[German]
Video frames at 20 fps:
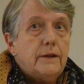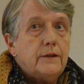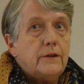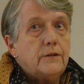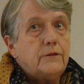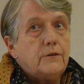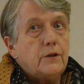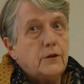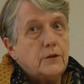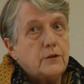
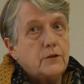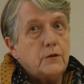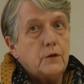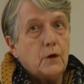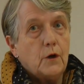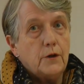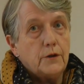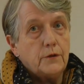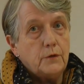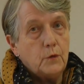des Deutschen
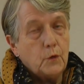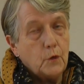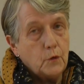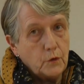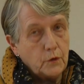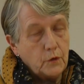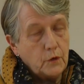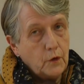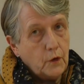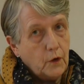
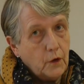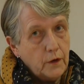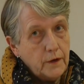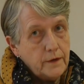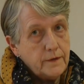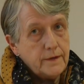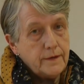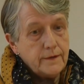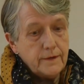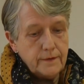Roten
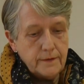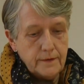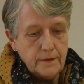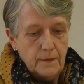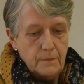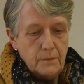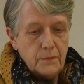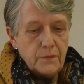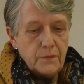Kreuzes,